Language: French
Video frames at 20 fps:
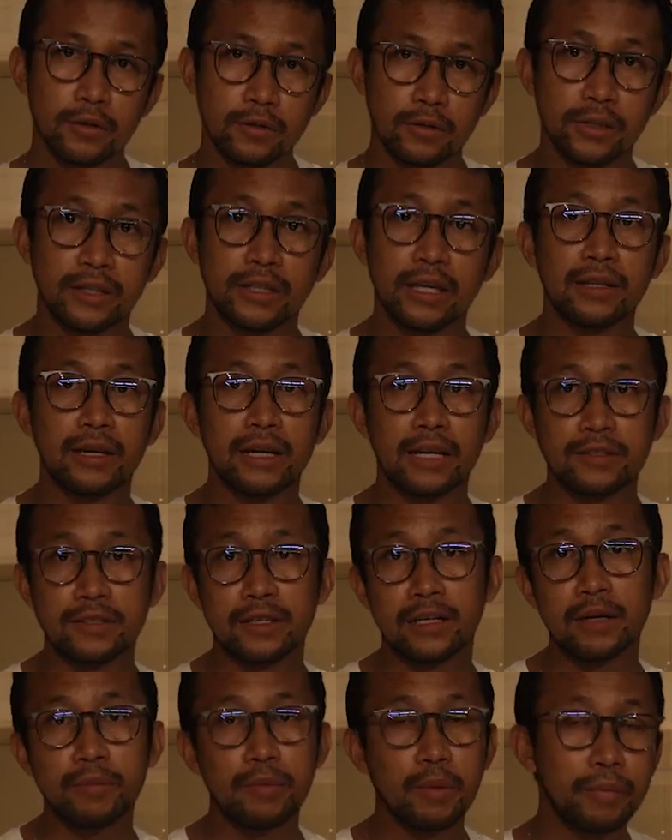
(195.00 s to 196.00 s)
d'éteindre la
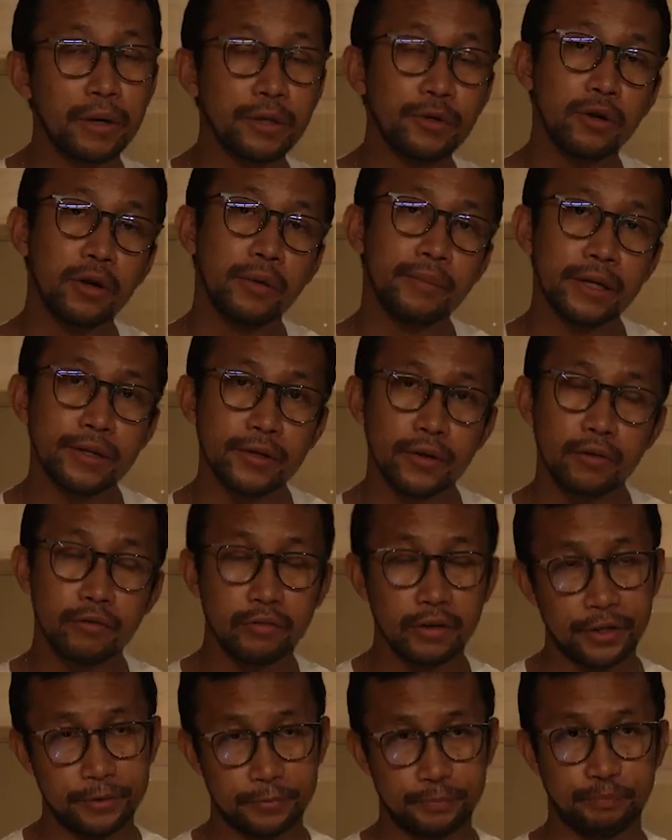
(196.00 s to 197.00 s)
télé mais pas de me mettre en
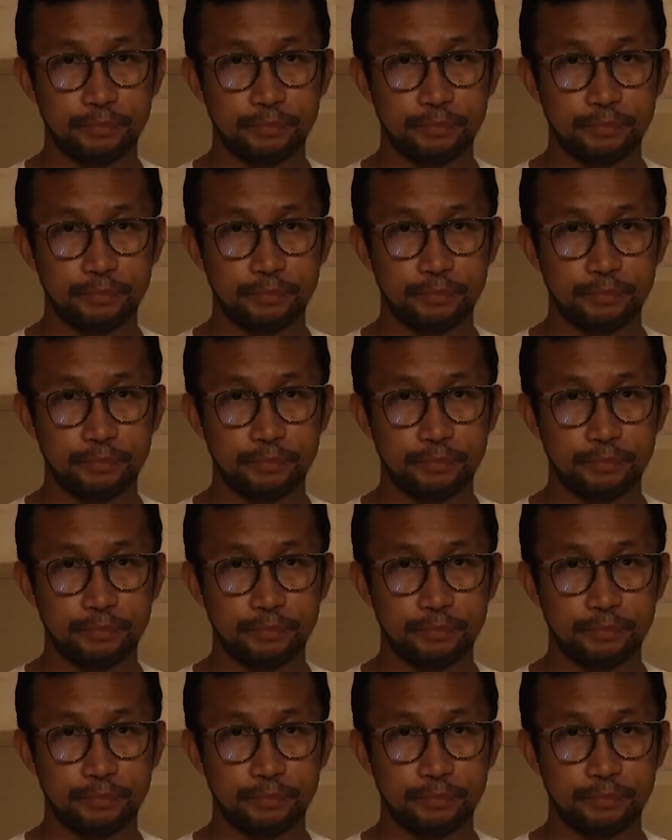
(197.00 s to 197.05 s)
veille.